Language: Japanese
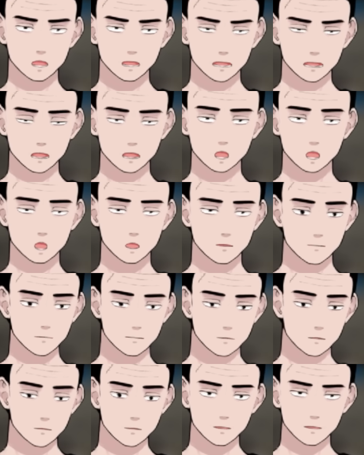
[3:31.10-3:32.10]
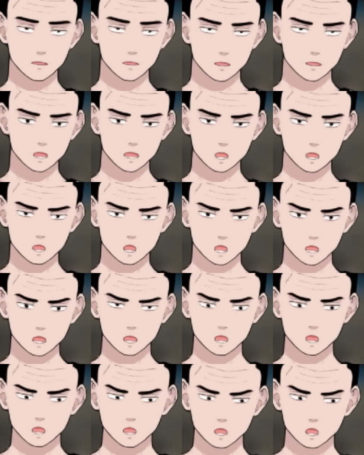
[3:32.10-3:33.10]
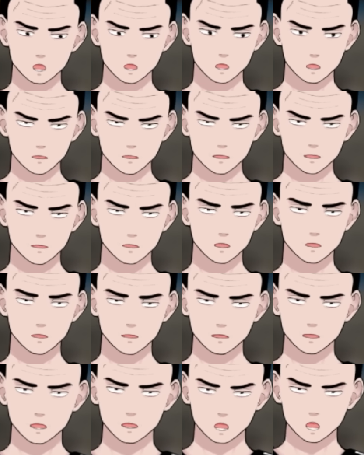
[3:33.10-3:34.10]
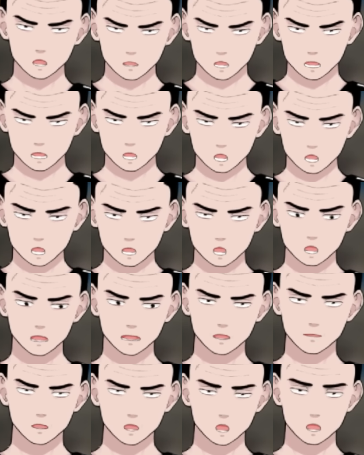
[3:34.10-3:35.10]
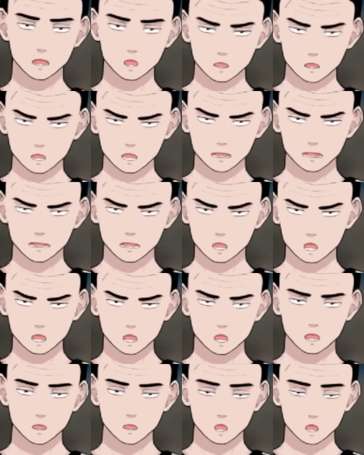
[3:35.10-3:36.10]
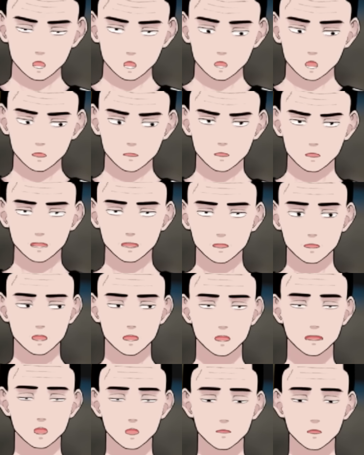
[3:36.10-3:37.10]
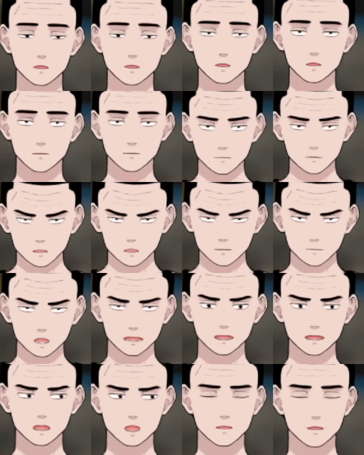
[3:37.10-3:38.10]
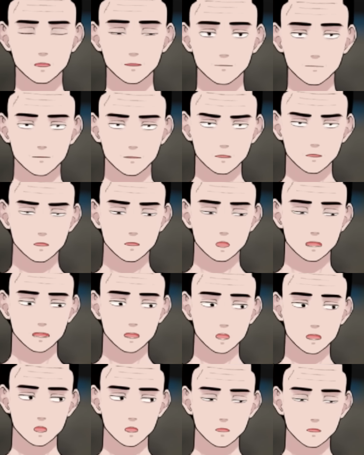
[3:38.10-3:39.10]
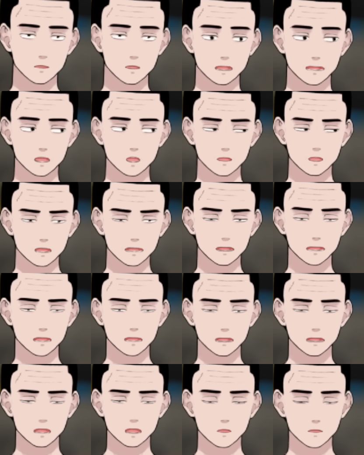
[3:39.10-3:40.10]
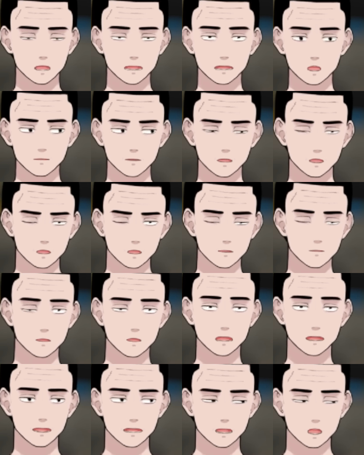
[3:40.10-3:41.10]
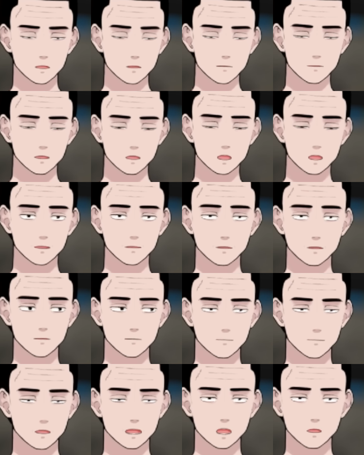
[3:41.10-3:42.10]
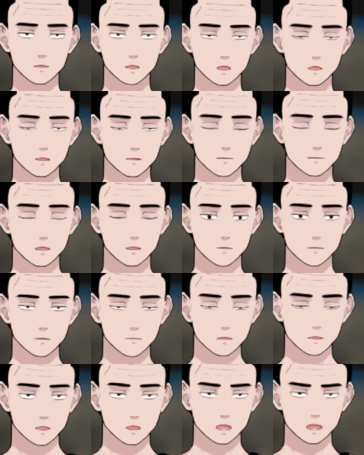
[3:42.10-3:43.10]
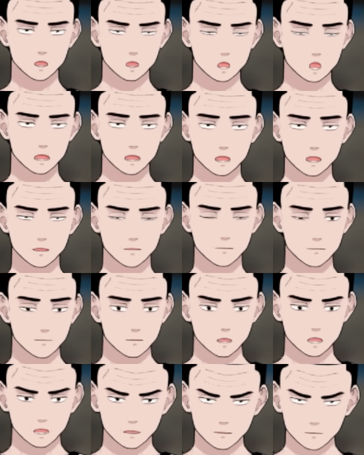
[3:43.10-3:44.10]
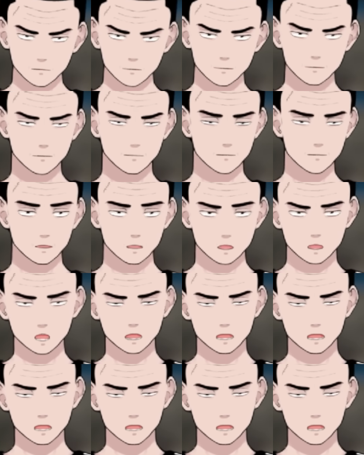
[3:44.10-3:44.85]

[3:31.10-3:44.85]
本当に好きなら、本当に好きなのか、本当に愛情があるのか、愛情があったらこんなことさせないと思うんですよね。自分の何か歪んだ願望を具現化するためにルナを利用してるようにしか思えないですよね。うん。っ